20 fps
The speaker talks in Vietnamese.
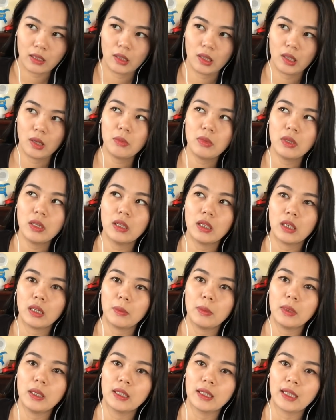Giống như là
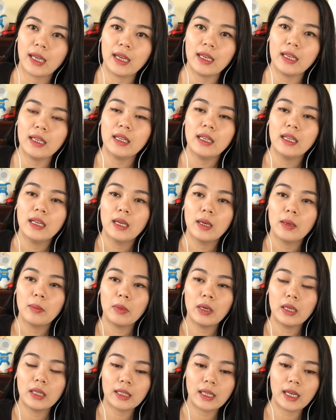bên cái
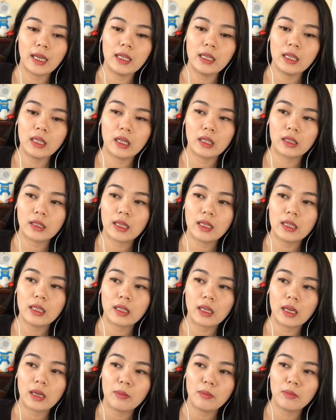bên cái cái cái
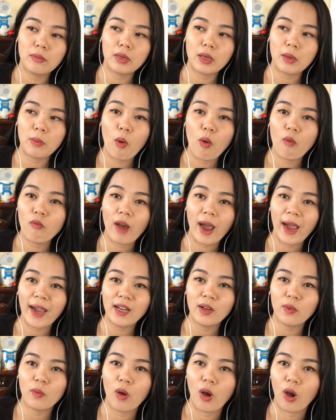cái, cái môn
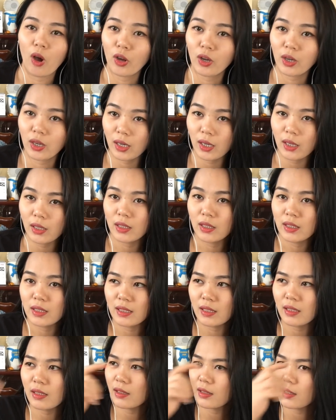phái đó của họ, nó
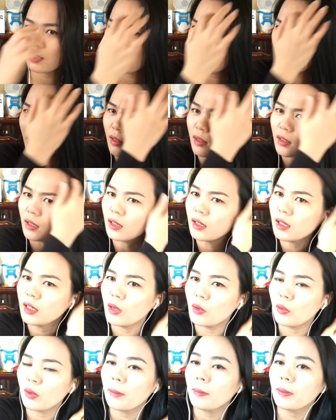nó nó có những cái
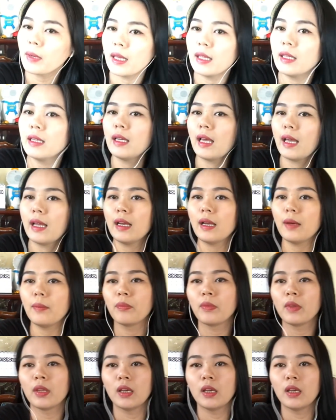điều cấm kỵ như vậy đó.